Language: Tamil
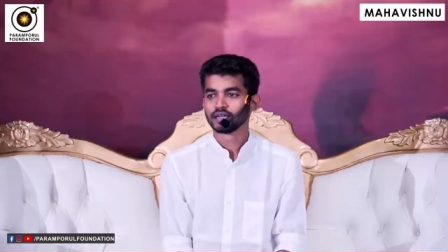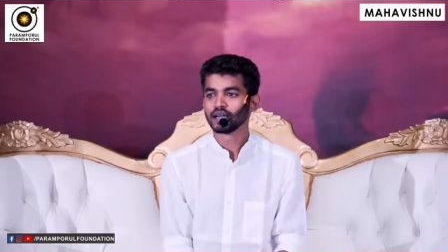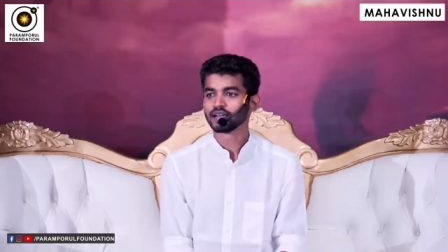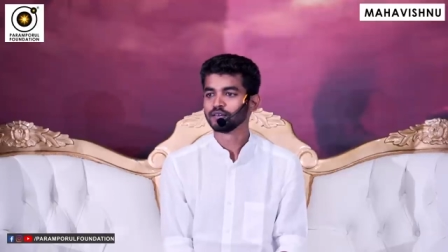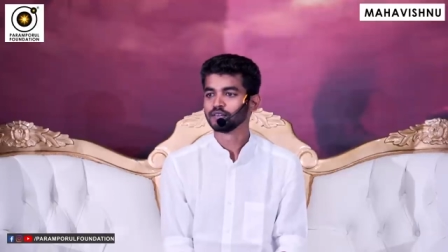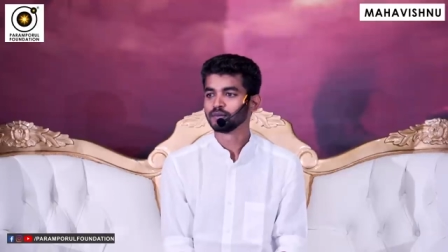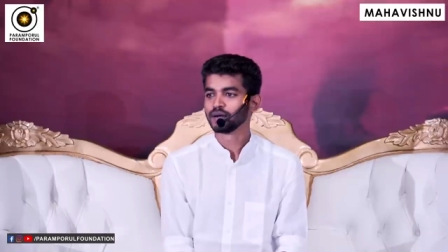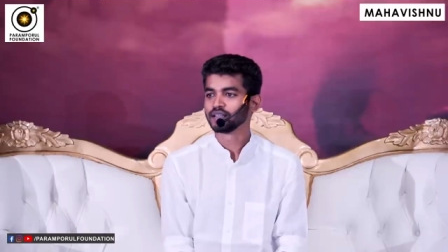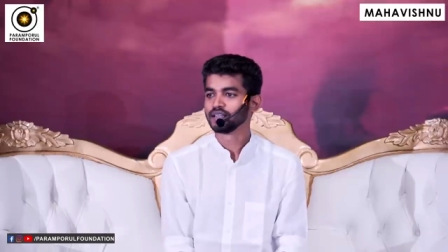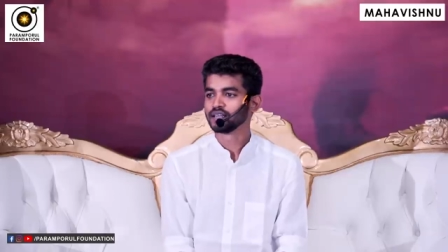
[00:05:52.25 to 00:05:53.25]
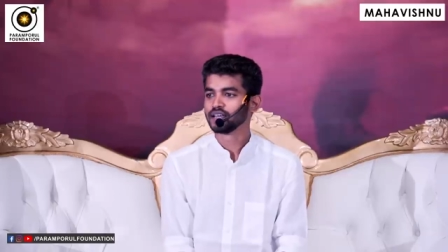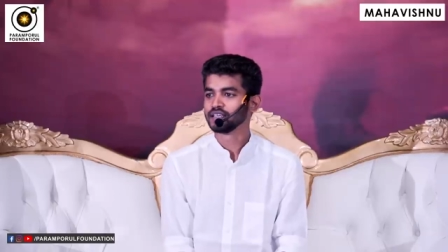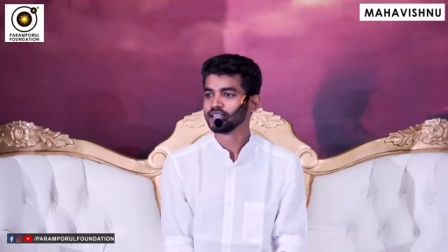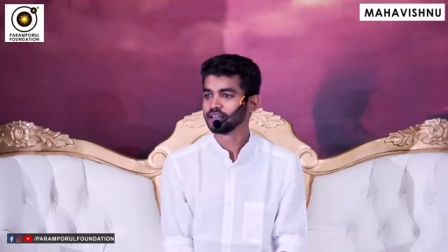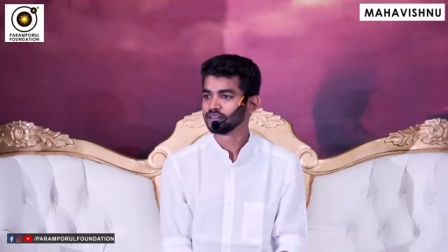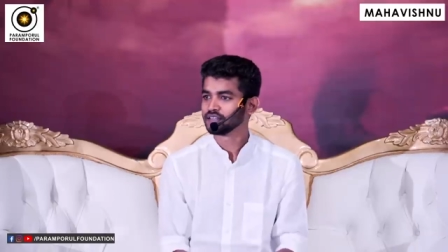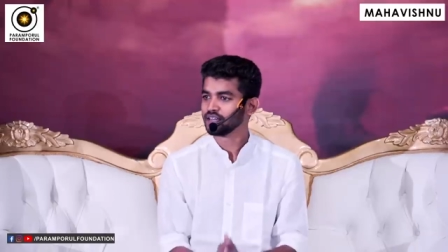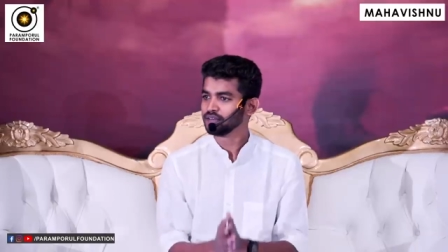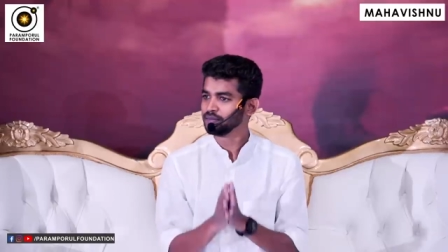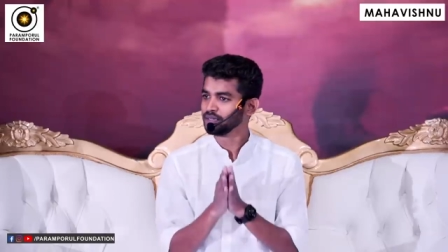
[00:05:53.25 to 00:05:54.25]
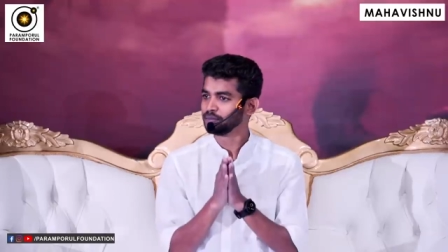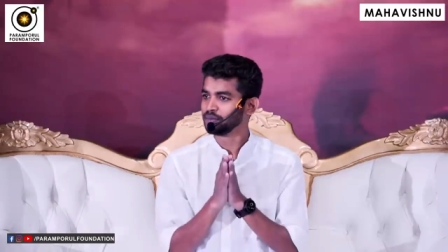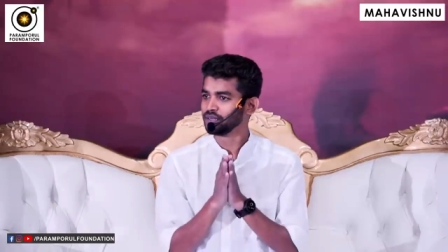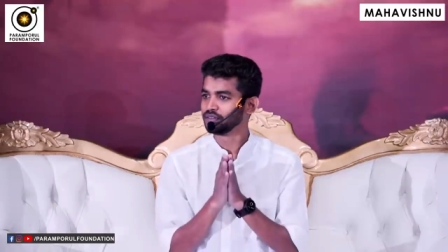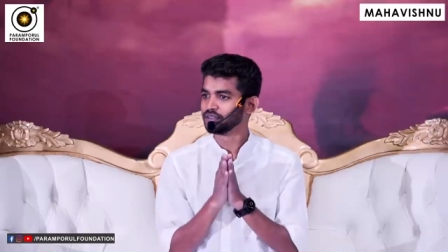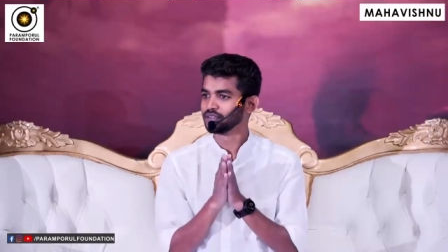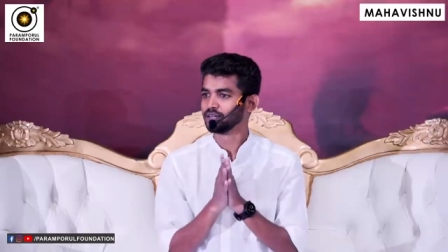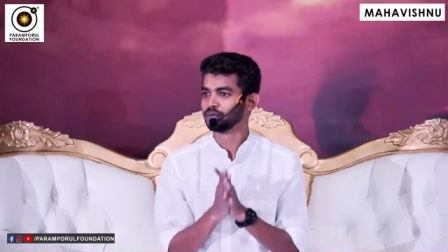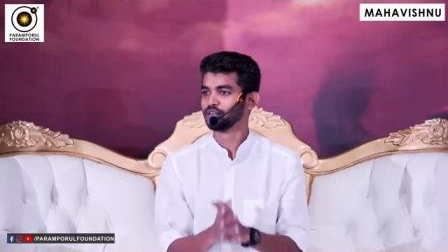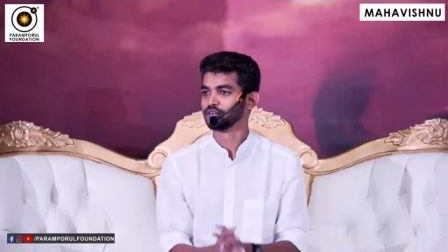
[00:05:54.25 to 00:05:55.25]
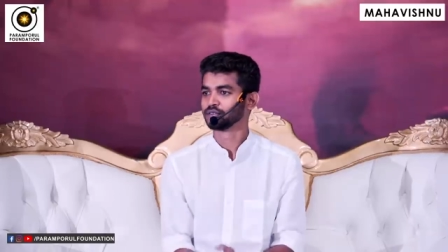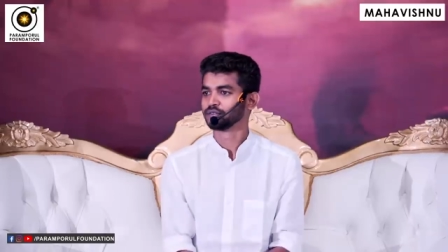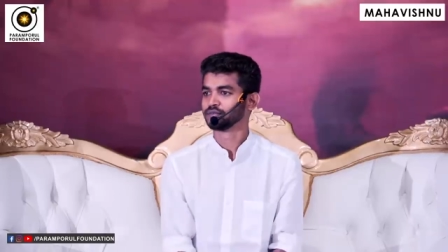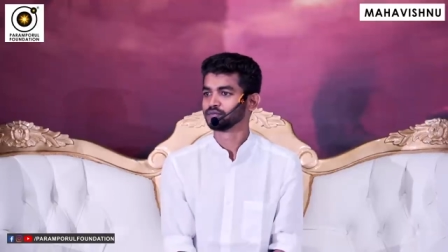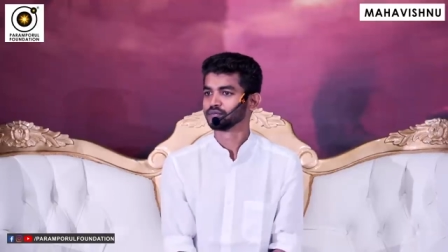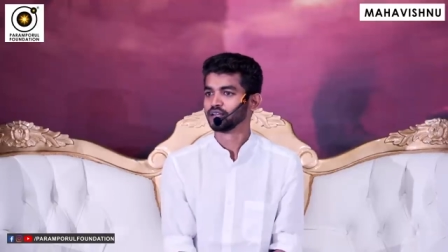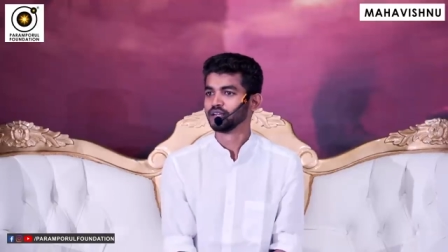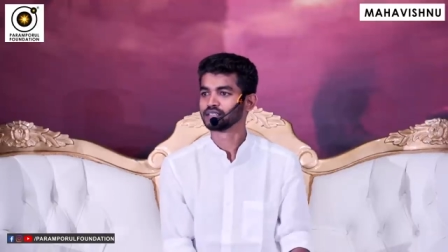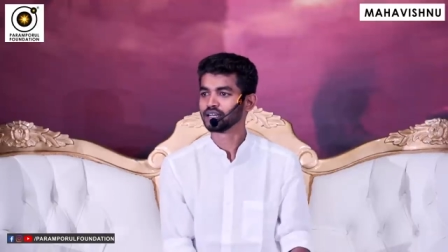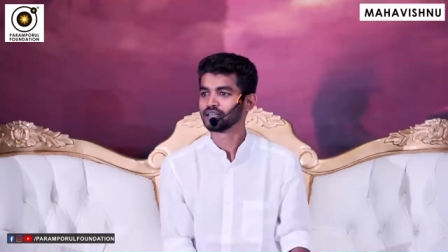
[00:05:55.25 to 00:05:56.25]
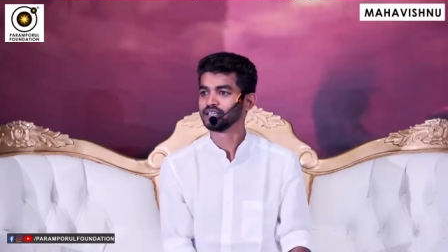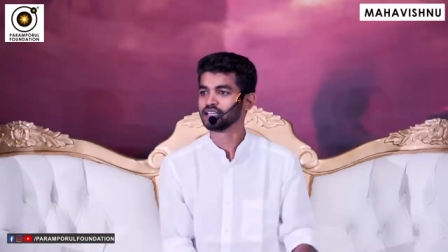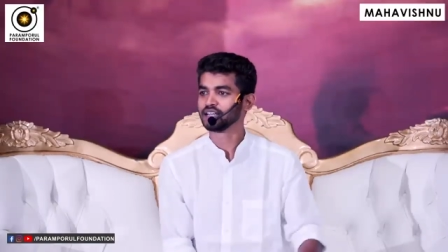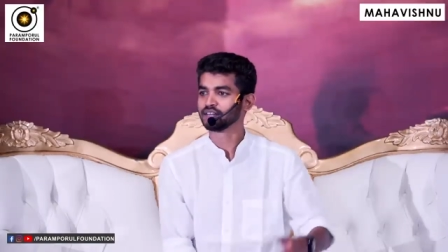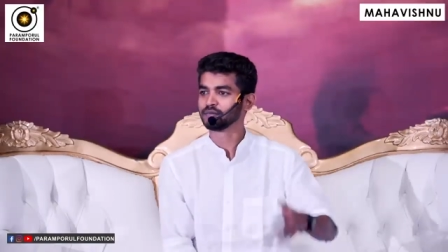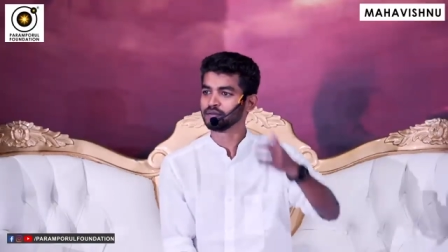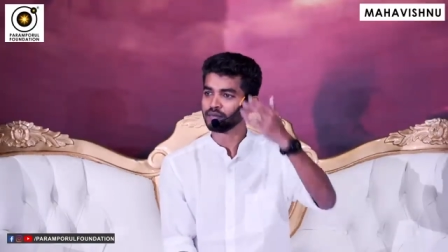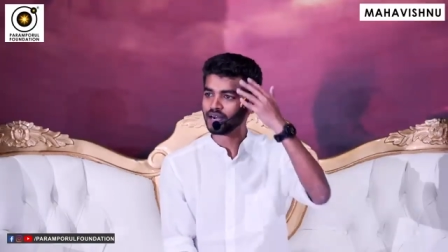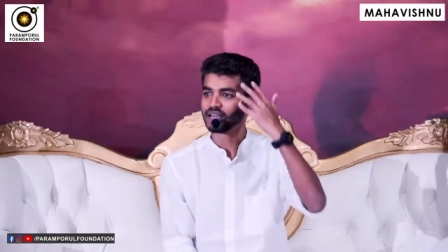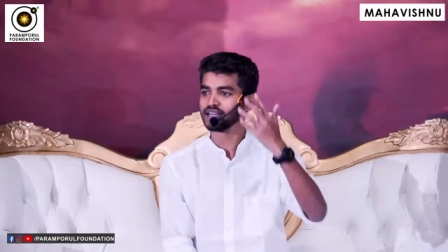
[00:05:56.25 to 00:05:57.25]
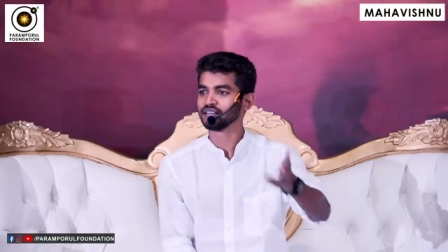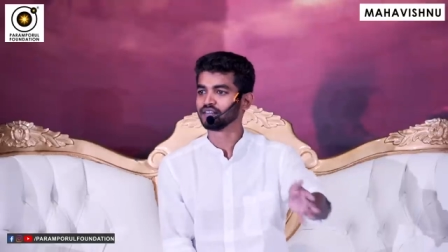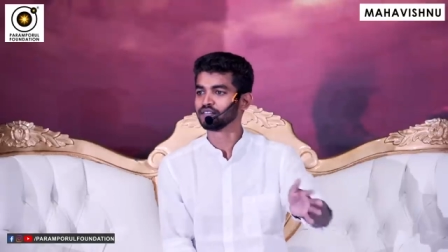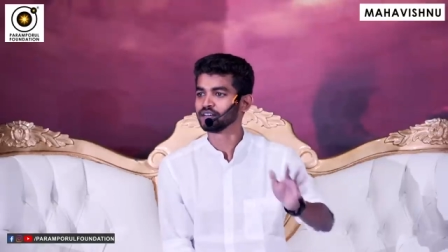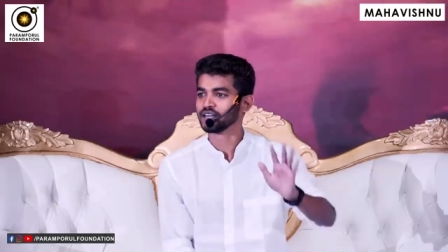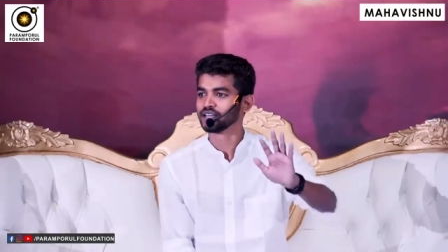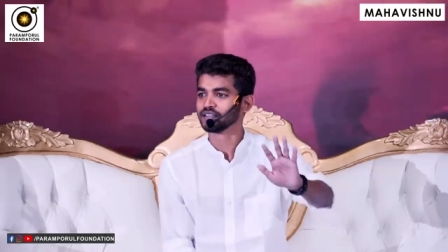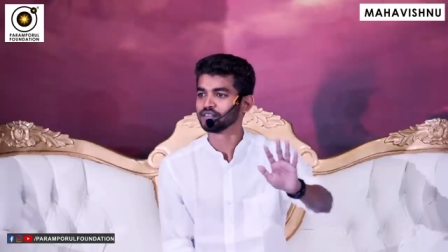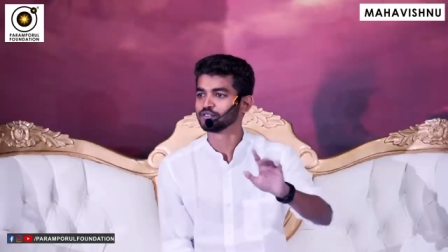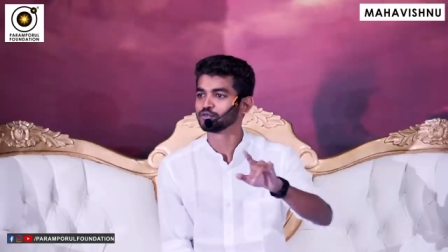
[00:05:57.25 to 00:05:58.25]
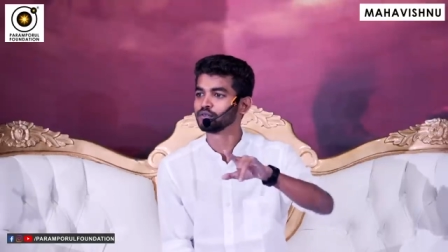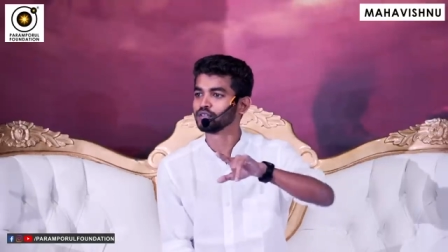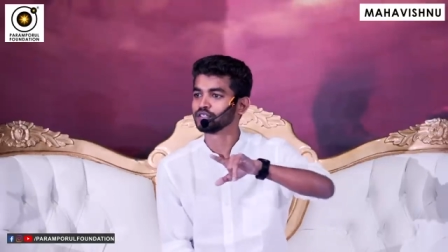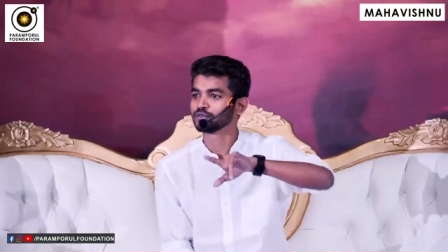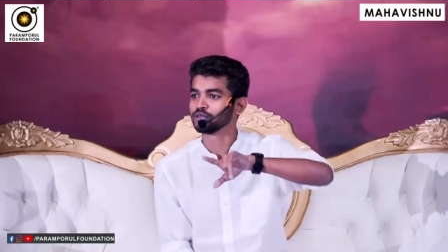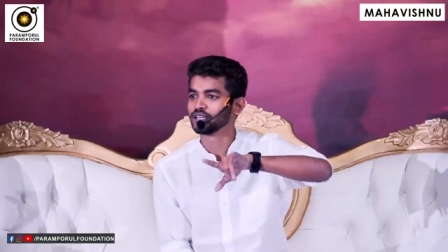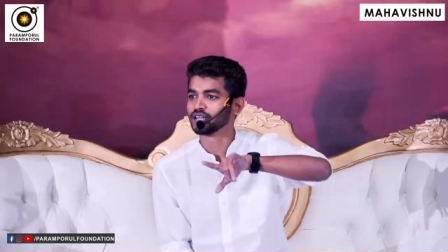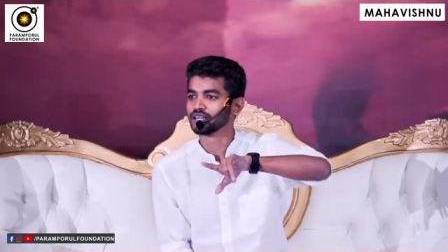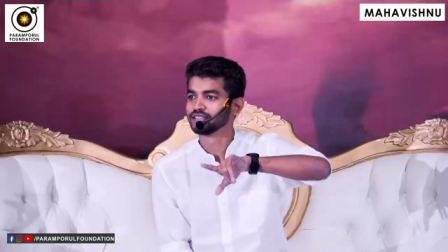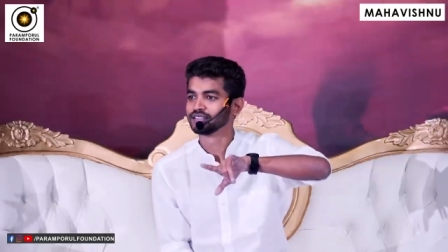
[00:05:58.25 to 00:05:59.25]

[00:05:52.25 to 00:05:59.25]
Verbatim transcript: டக்குன்னு வந்து பார்த்தீங்கன்னா இறைவன் தான் மிகப்பெரியவன் அப்படின்னும் டக்குன்னு இறைவனை மாதிரி மானம் கெட்டவன் எவனும் கிடையாதுன்னு சொல்லுதா சொல்லலையா